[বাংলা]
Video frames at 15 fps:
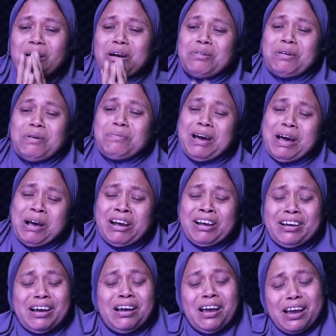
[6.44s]
আমার
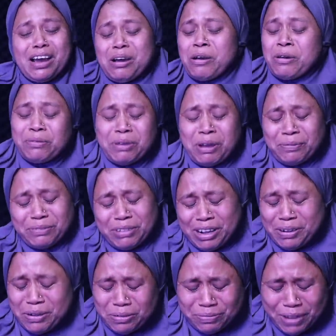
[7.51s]
আমার
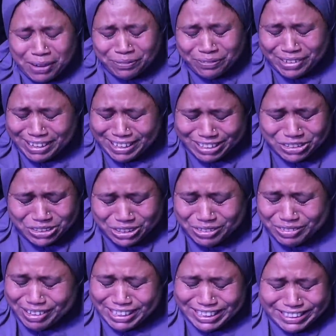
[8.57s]
বাবা
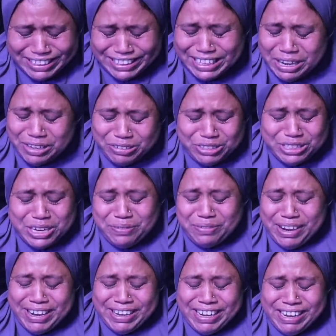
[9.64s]
ছোটবেলা থেকে খুঁজা
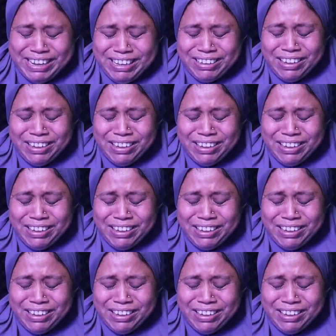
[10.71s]
পাই না